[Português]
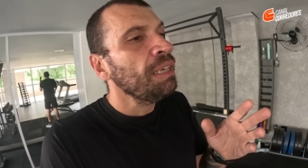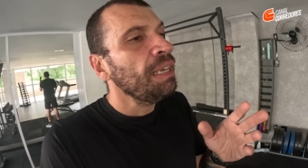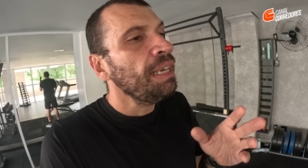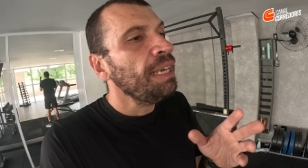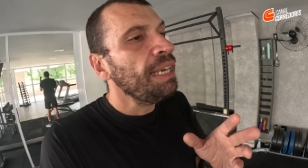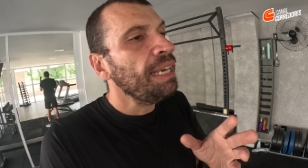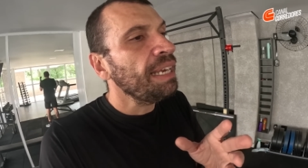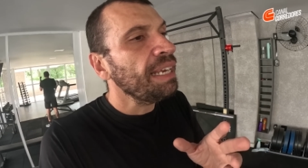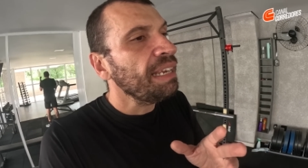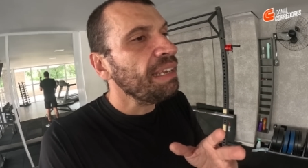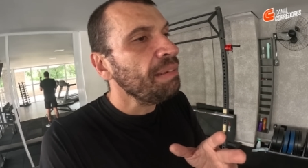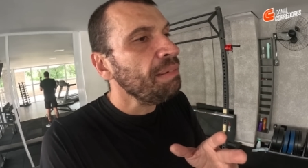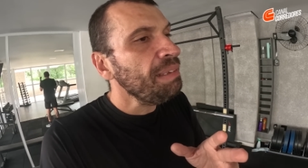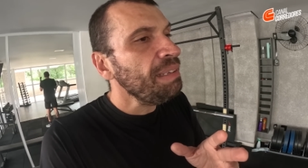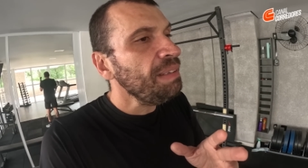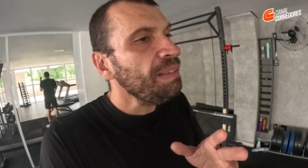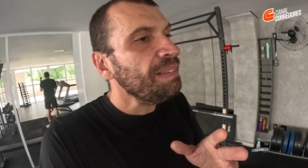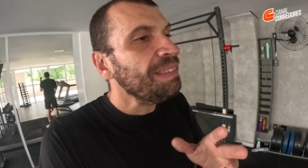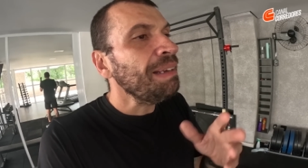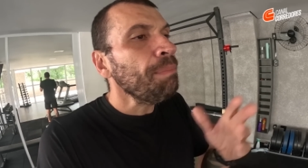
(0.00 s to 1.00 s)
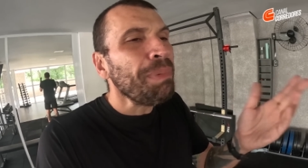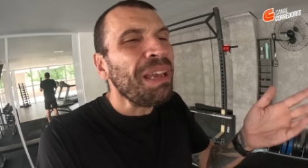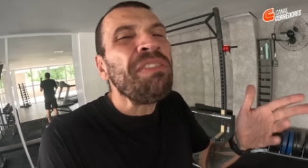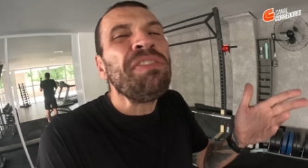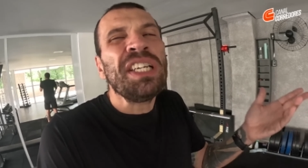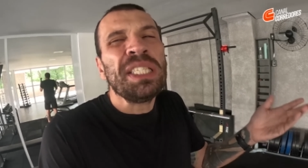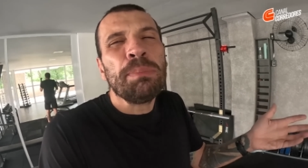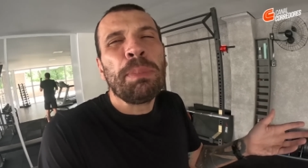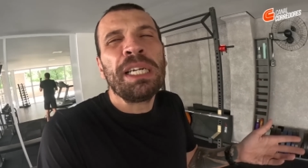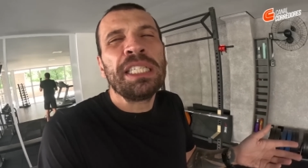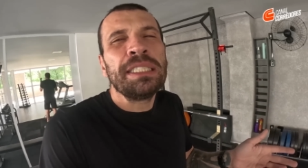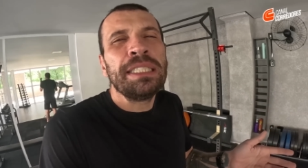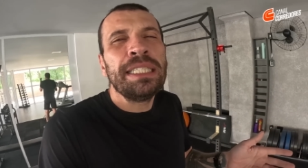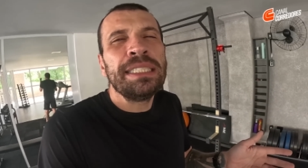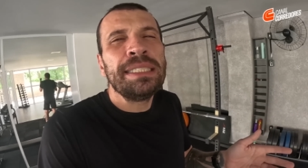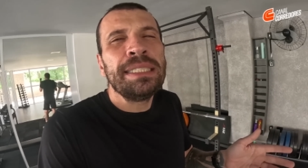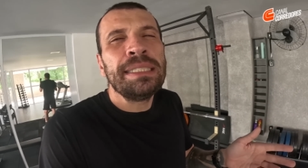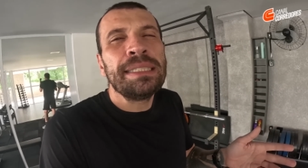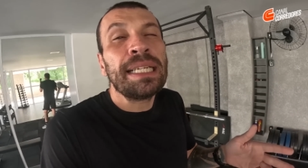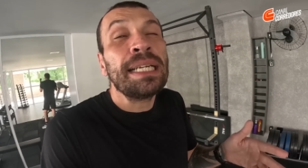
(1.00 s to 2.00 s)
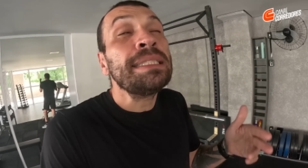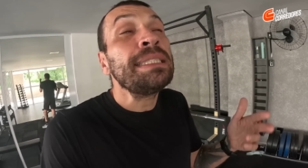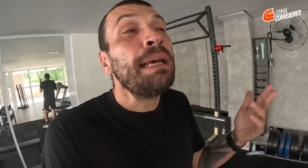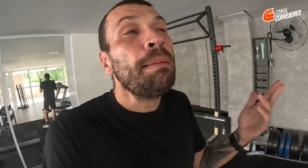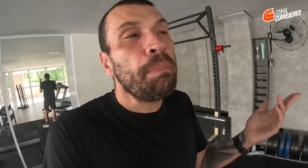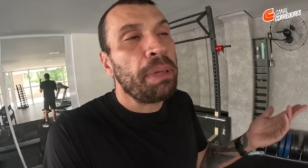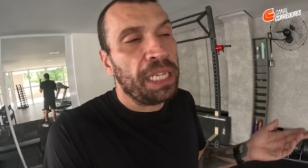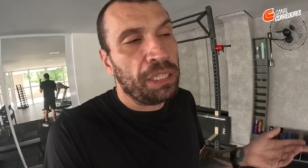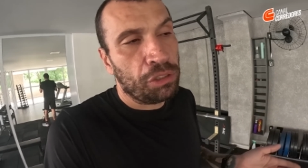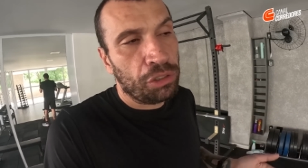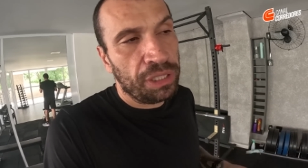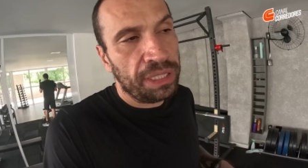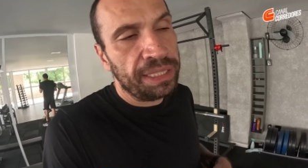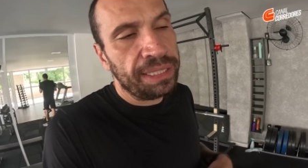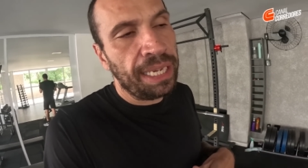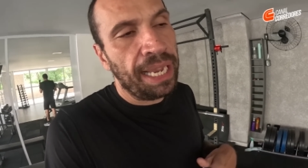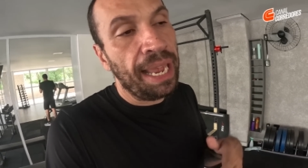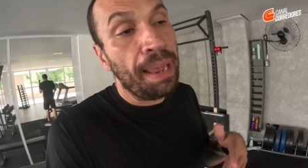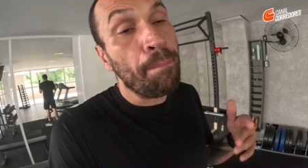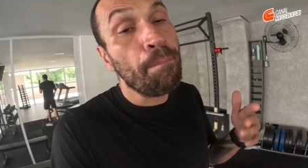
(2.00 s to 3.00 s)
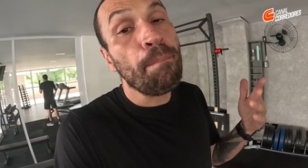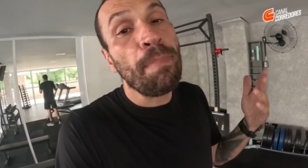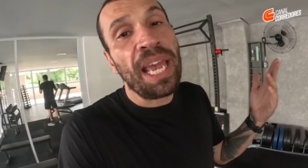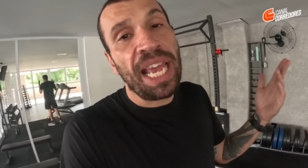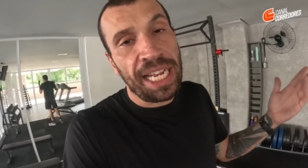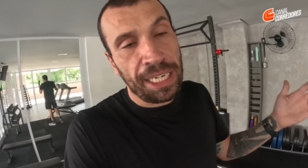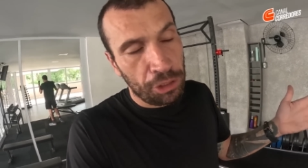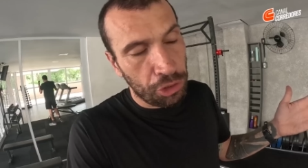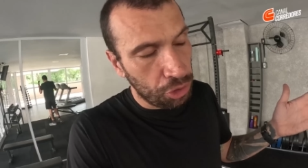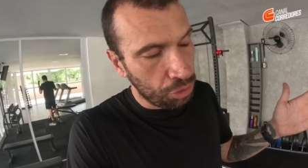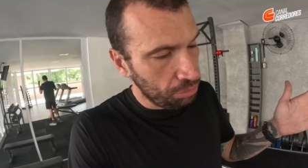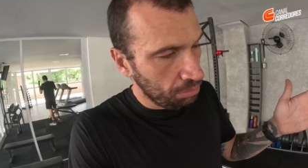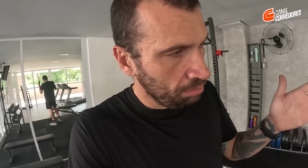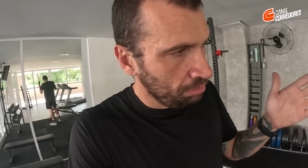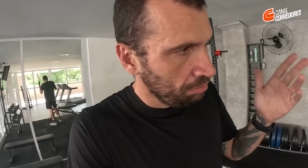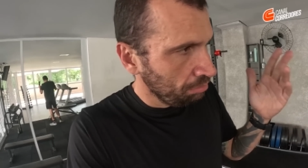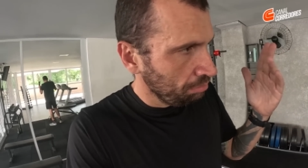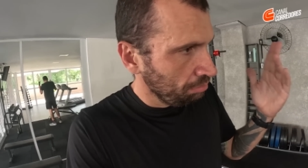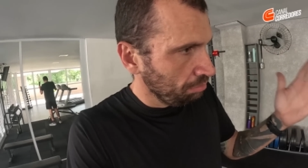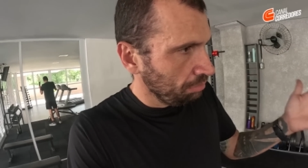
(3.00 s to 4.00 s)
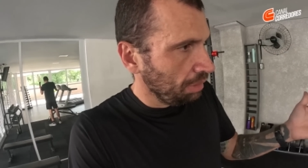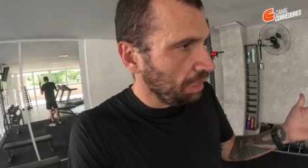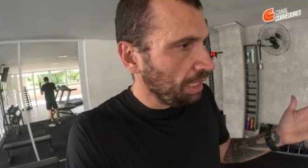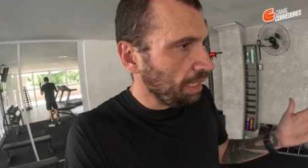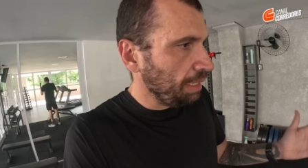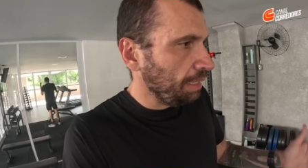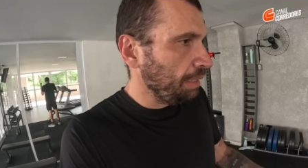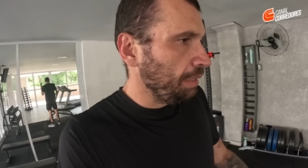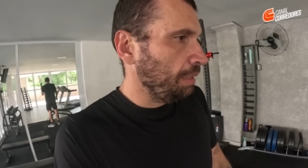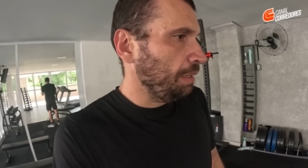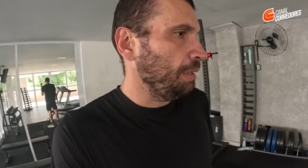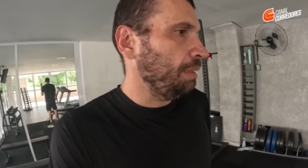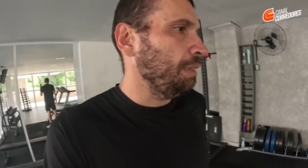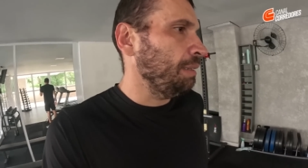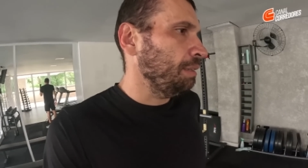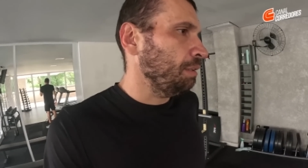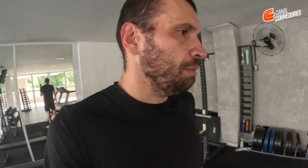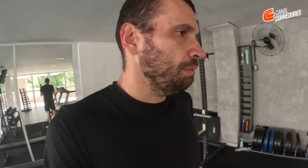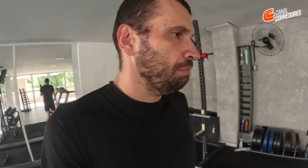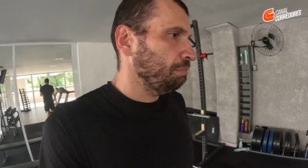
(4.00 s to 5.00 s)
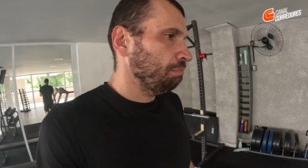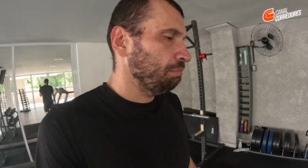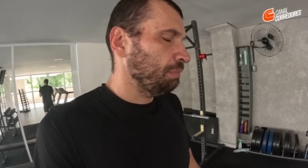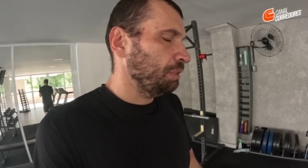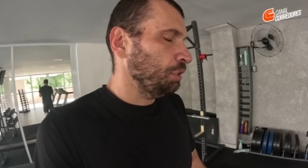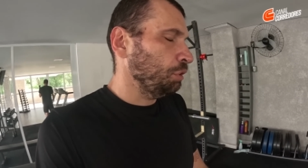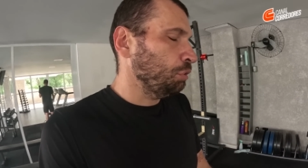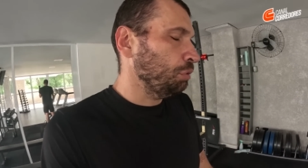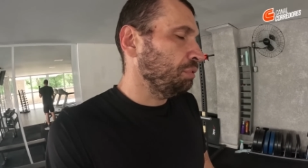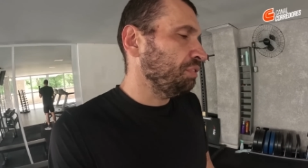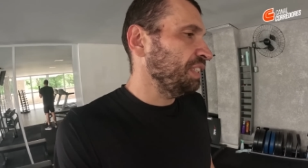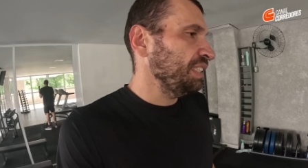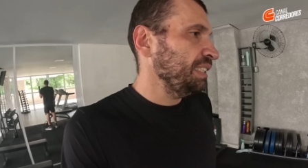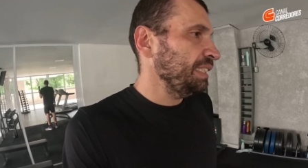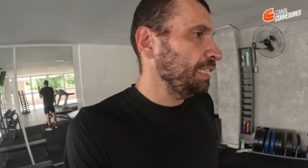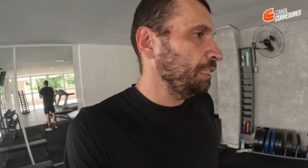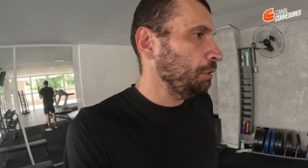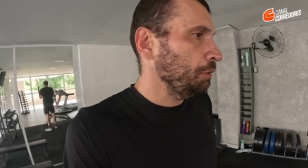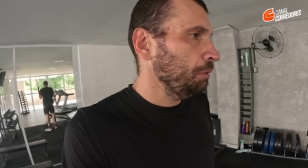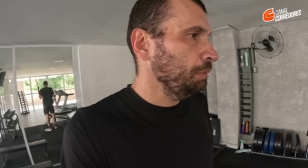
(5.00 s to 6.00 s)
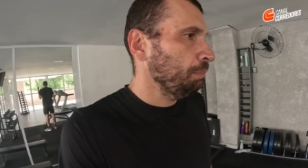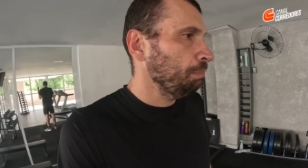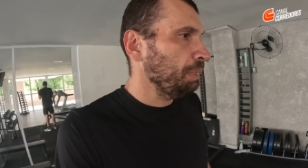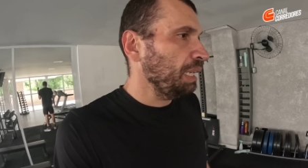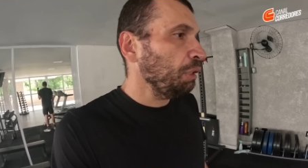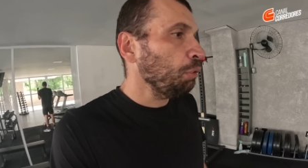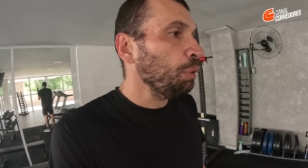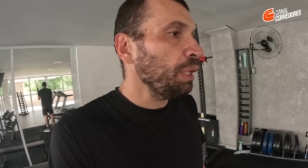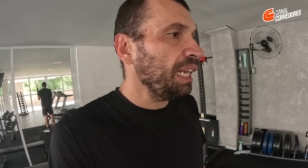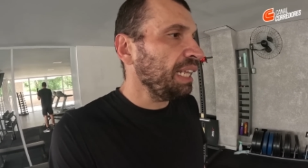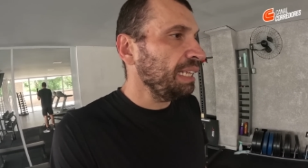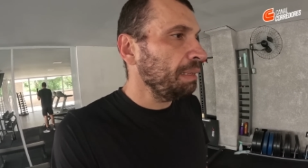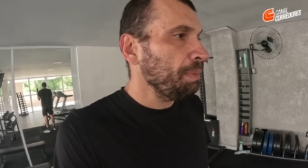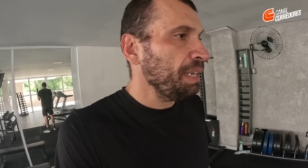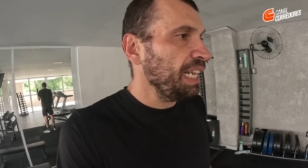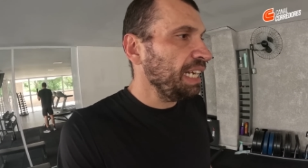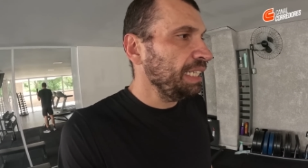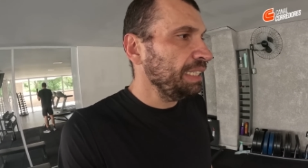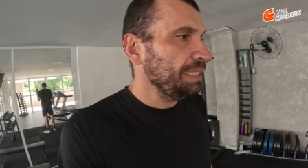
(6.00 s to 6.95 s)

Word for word: É, e também faz parte desse tratamento, desse remédio é, que eu estou fazendo para curar da minha